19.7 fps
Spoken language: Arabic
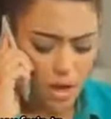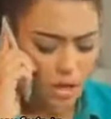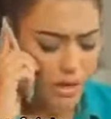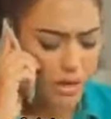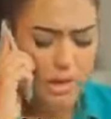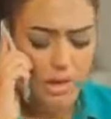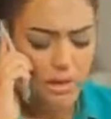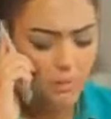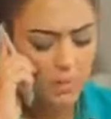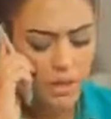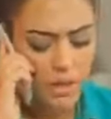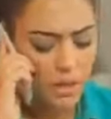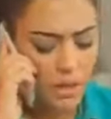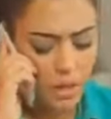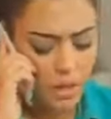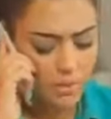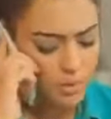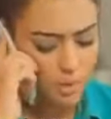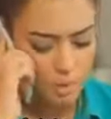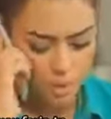لا لا ما
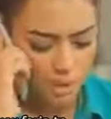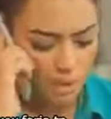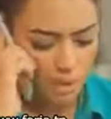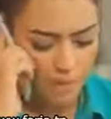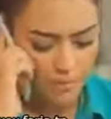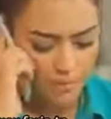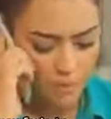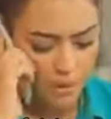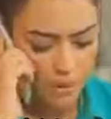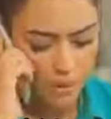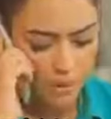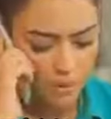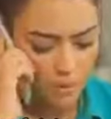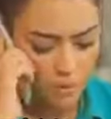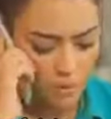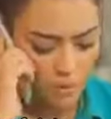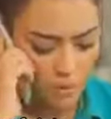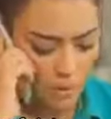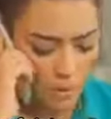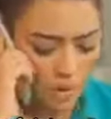نجمش نقولها الفاك
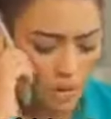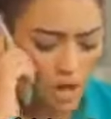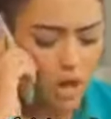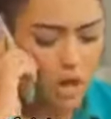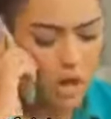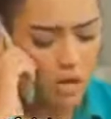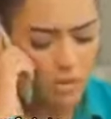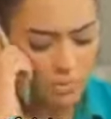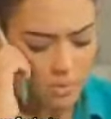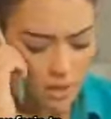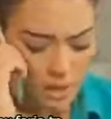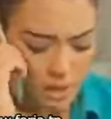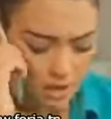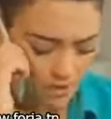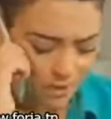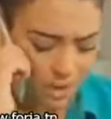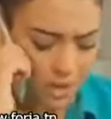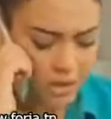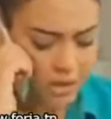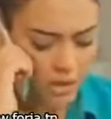غلطولي ما
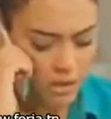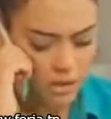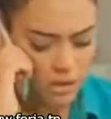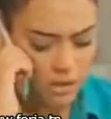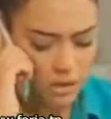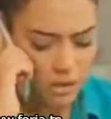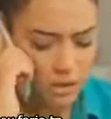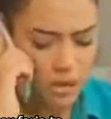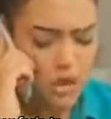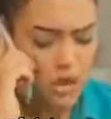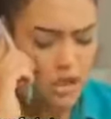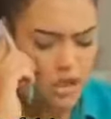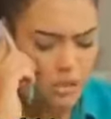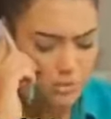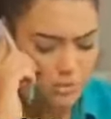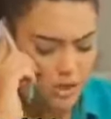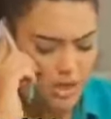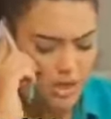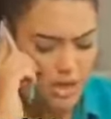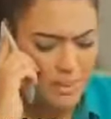تعرفيش دش دش تنش
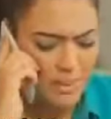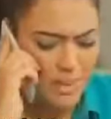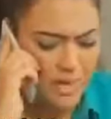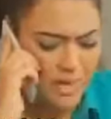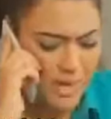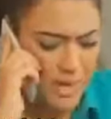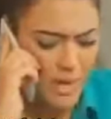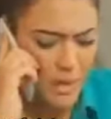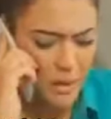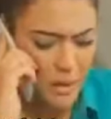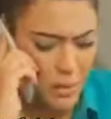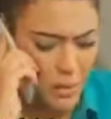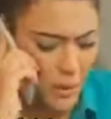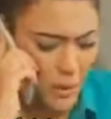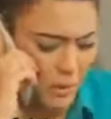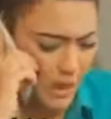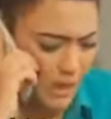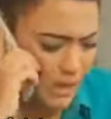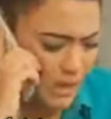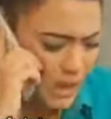تمشي تعمل لي عرعور
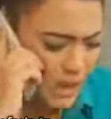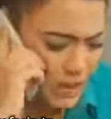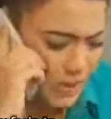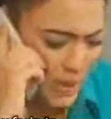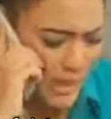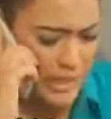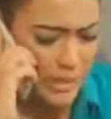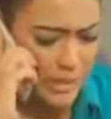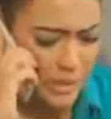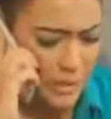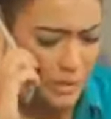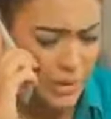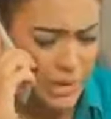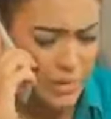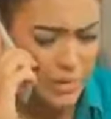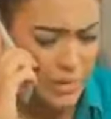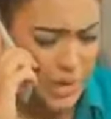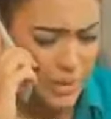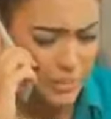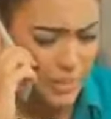وتعطيني مقص
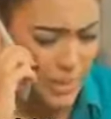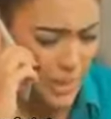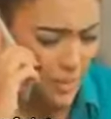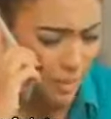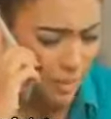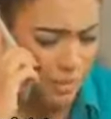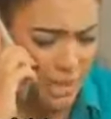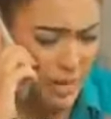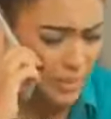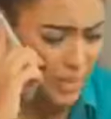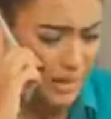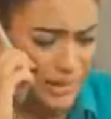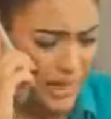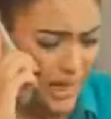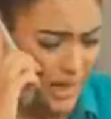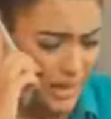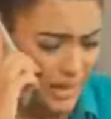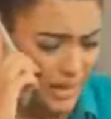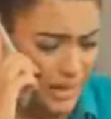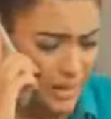قدام العباد وتهبط
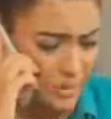تاكل